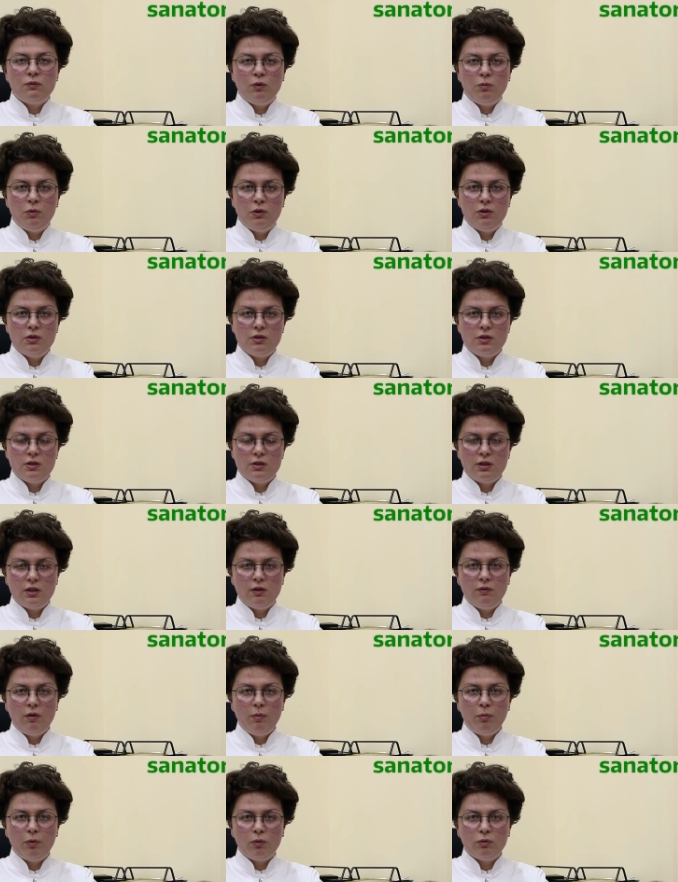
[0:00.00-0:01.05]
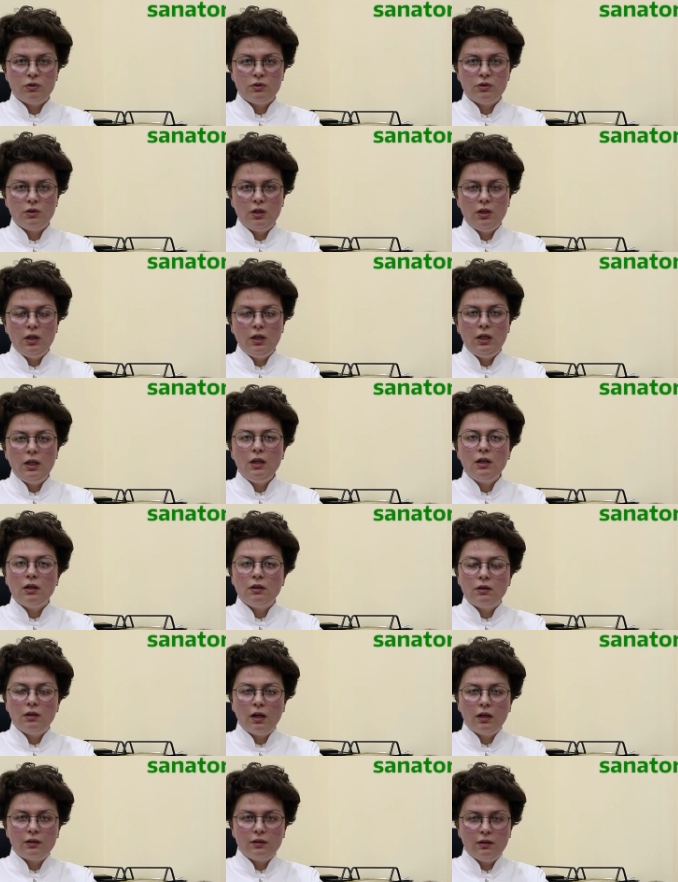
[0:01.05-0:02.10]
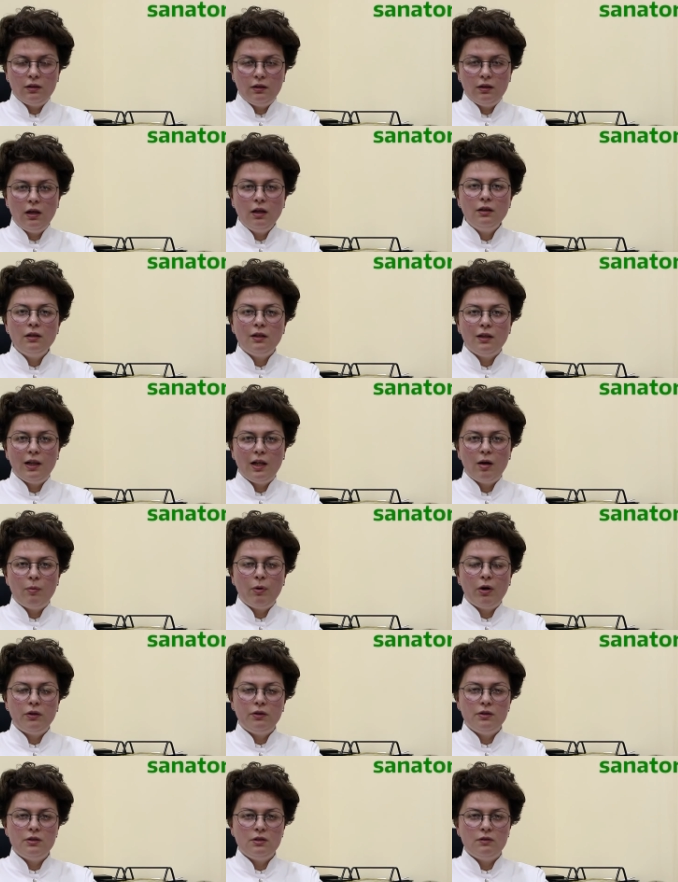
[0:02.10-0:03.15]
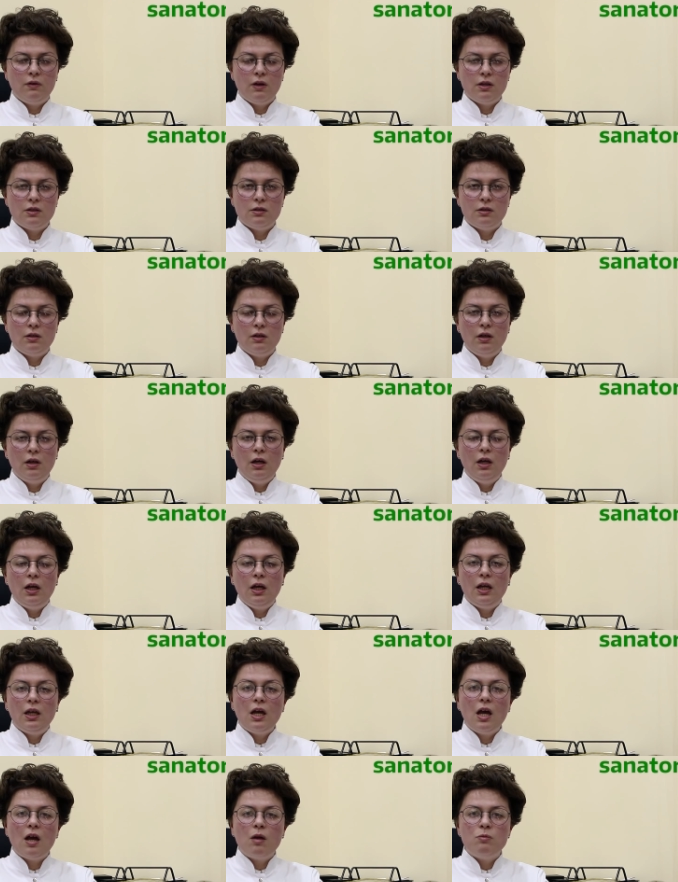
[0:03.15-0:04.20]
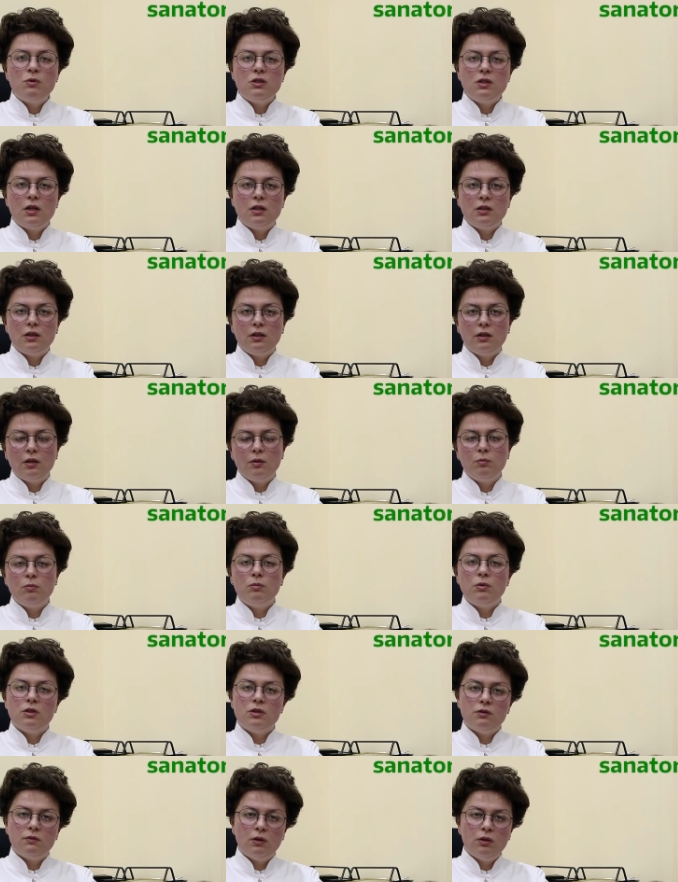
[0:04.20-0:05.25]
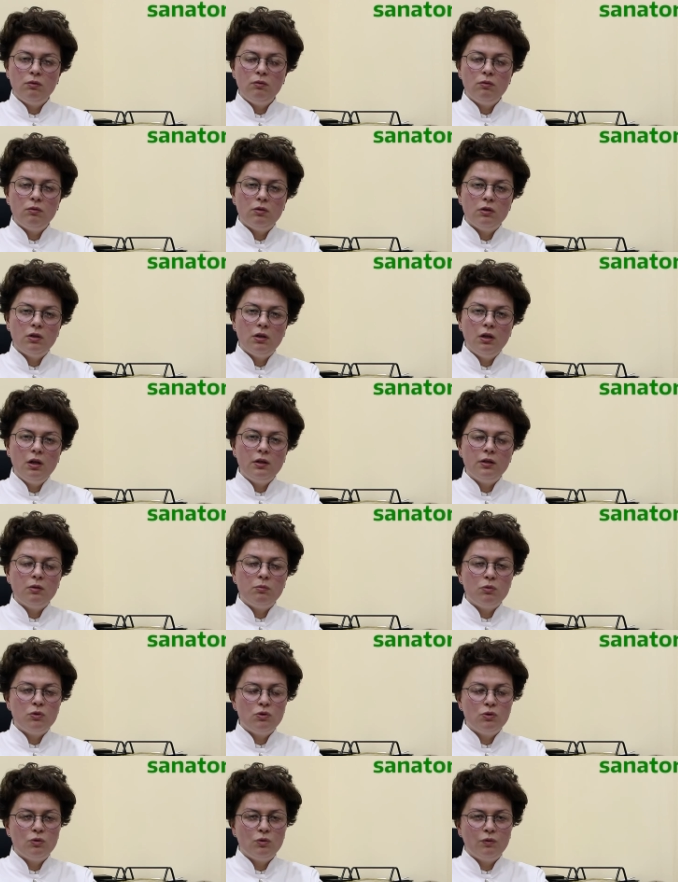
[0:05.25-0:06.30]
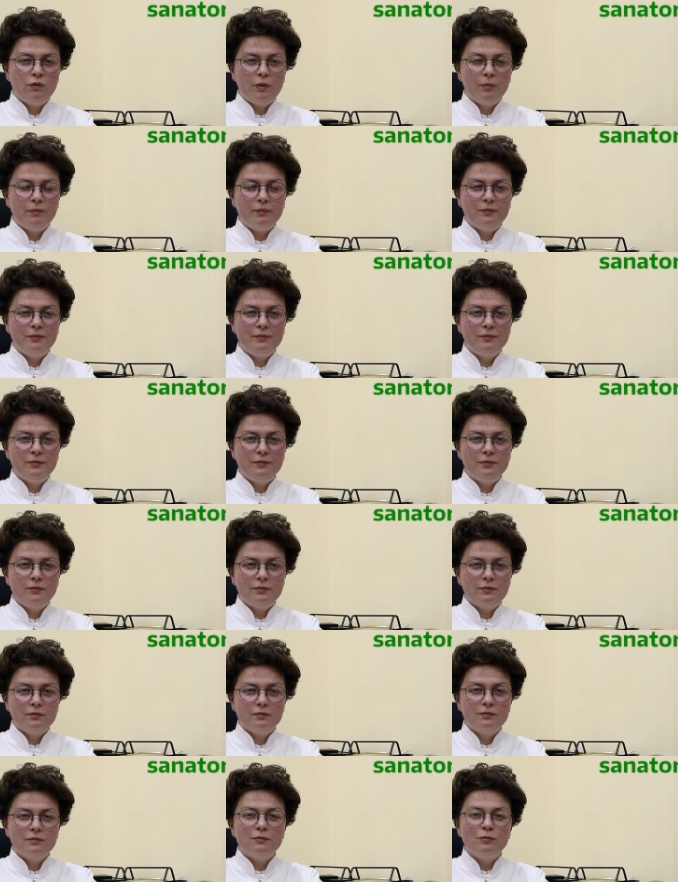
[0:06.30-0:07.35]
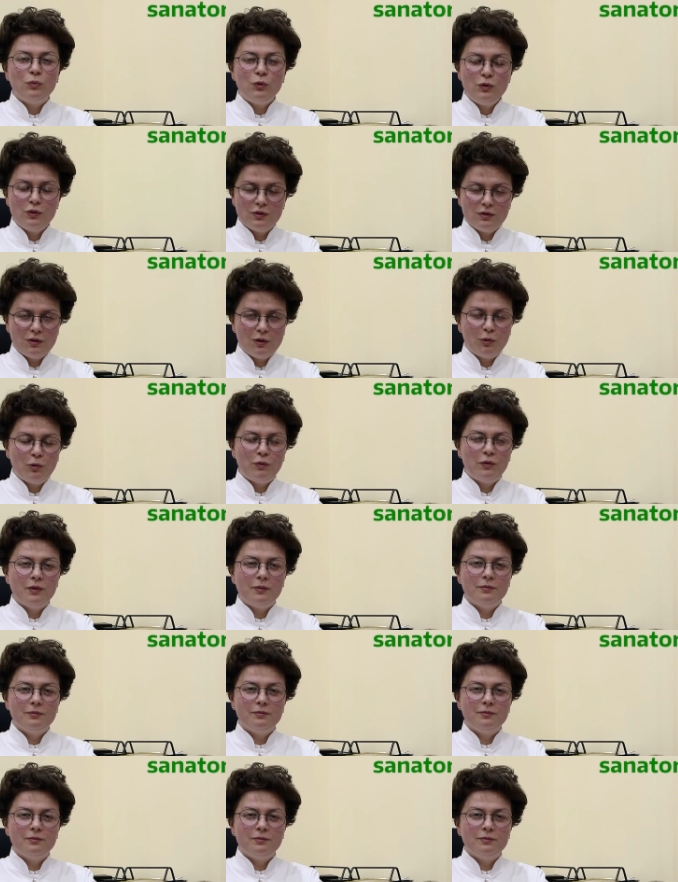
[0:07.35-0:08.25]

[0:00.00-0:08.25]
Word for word: свой медицинский вопрос и контактные данные для обратной связи. И я обязательно перезвоню или напишу вам. Будьте здоровы!